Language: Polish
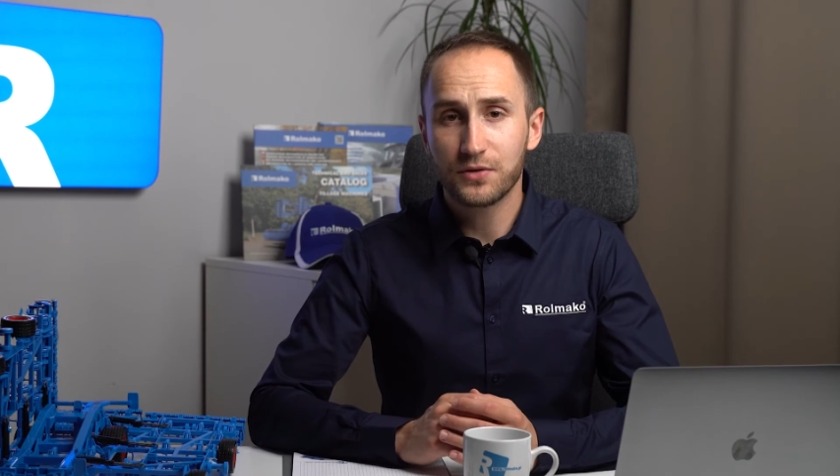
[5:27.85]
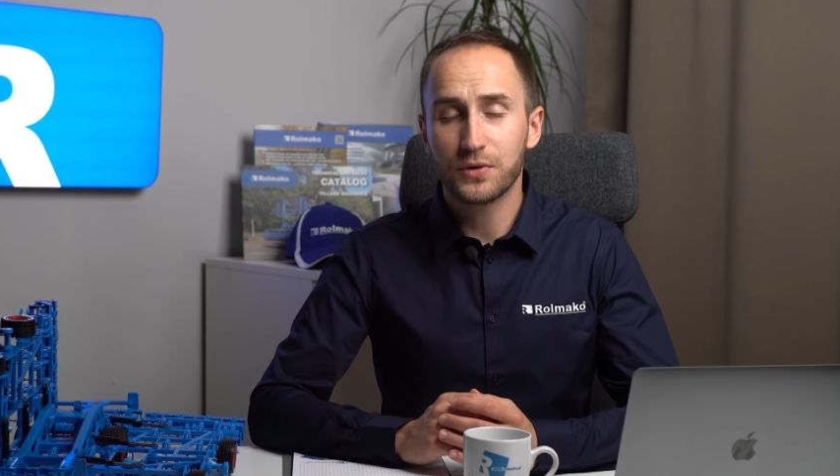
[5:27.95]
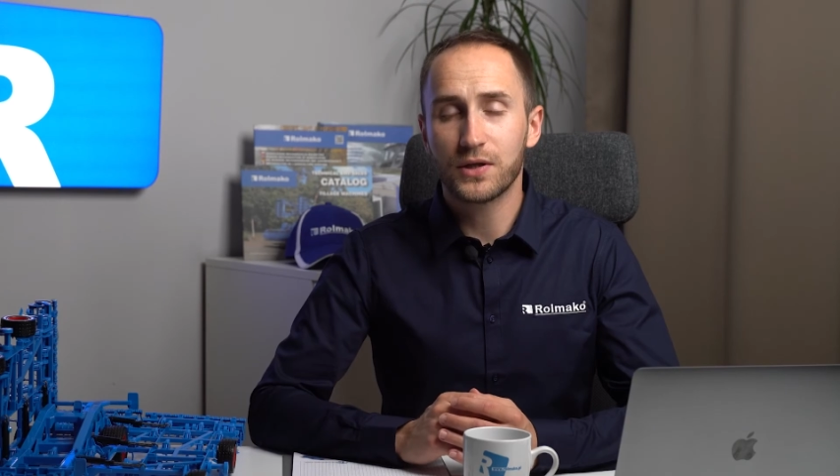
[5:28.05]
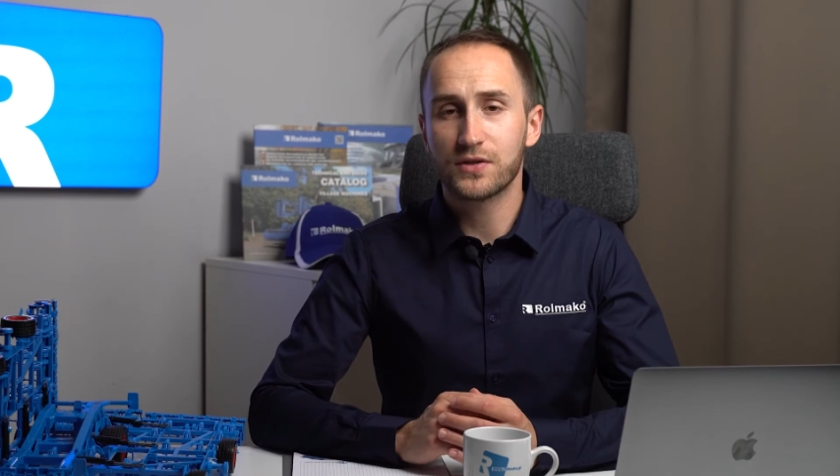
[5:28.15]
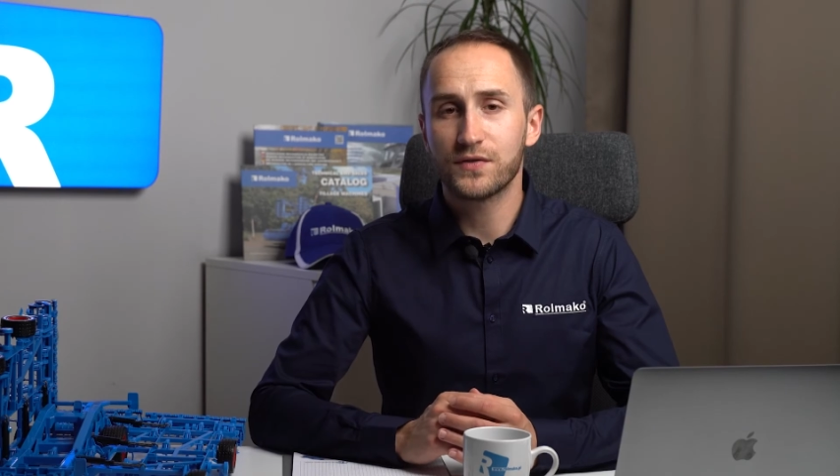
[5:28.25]

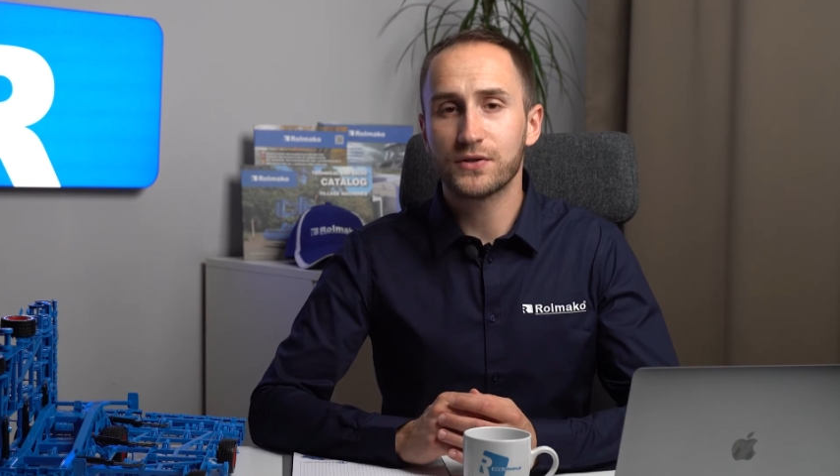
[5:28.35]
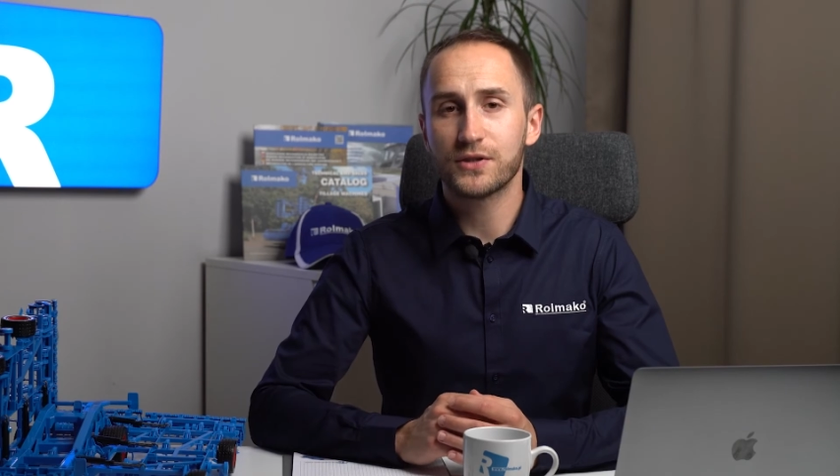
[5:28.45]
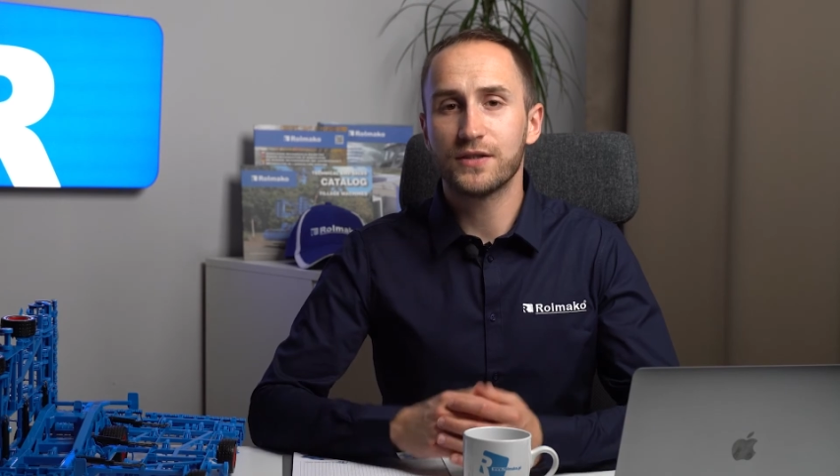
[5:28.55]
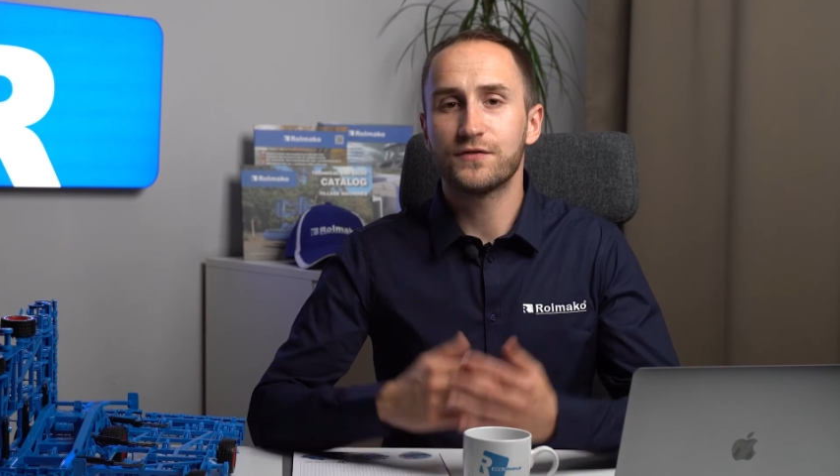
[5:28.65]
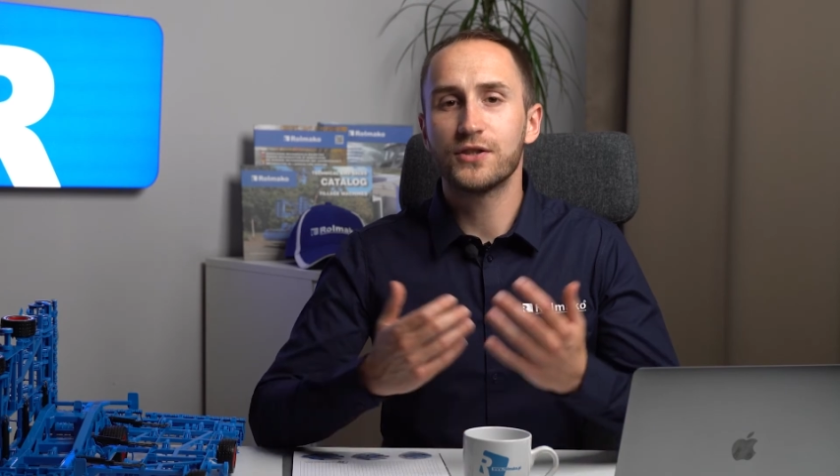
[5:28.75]
które
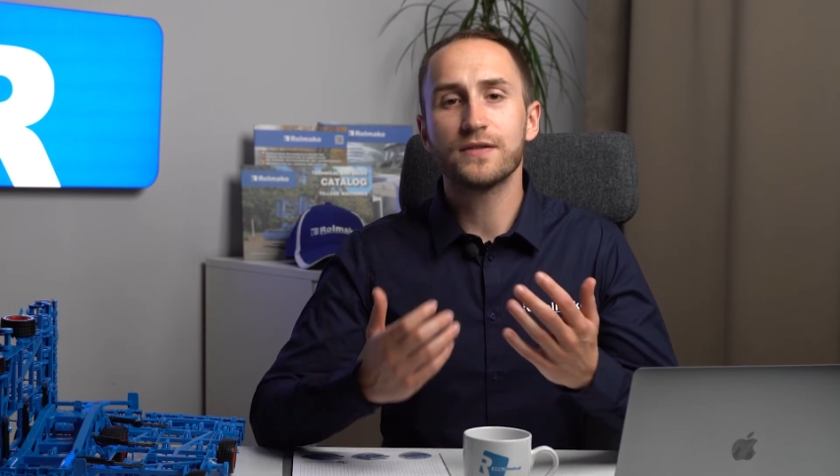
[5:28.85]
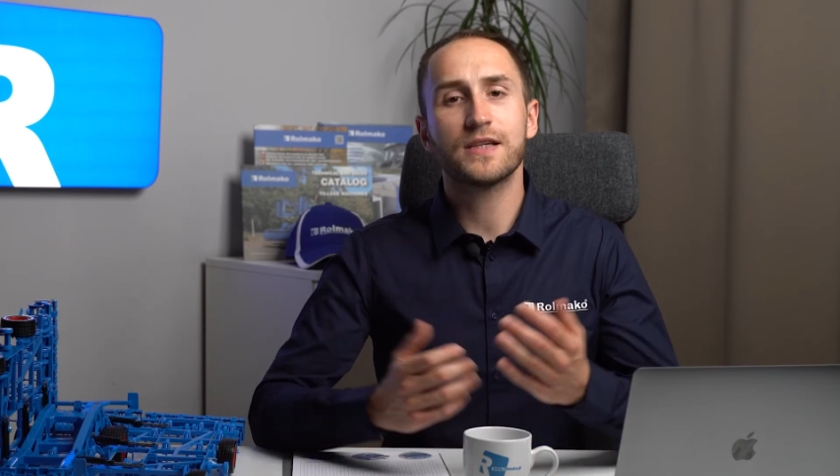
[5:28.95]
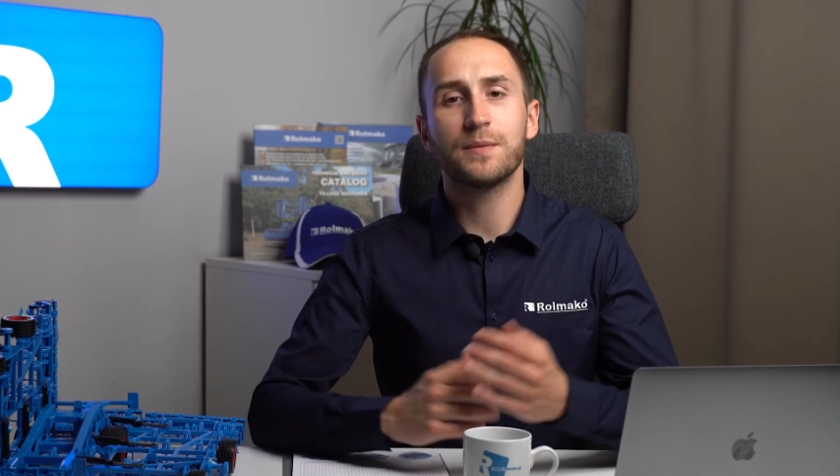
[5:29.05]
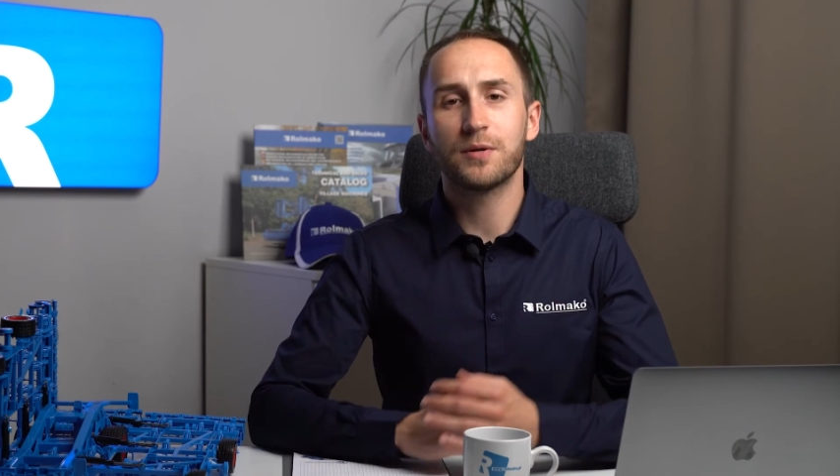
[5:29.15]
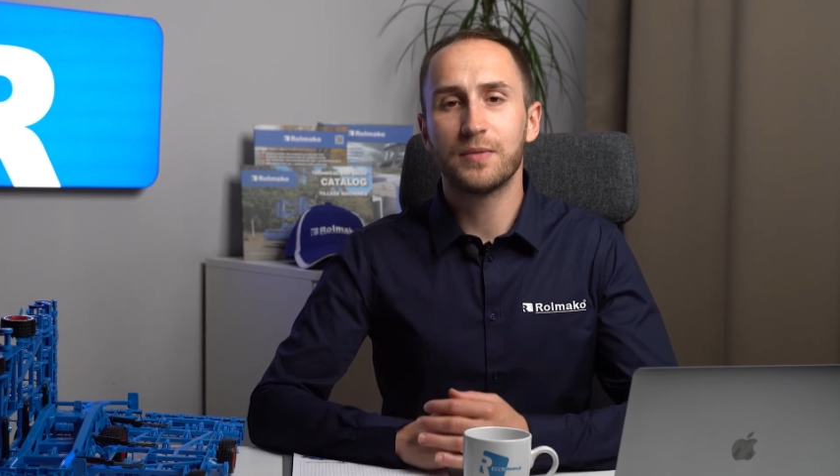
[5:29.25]
rozwiąże wszystkie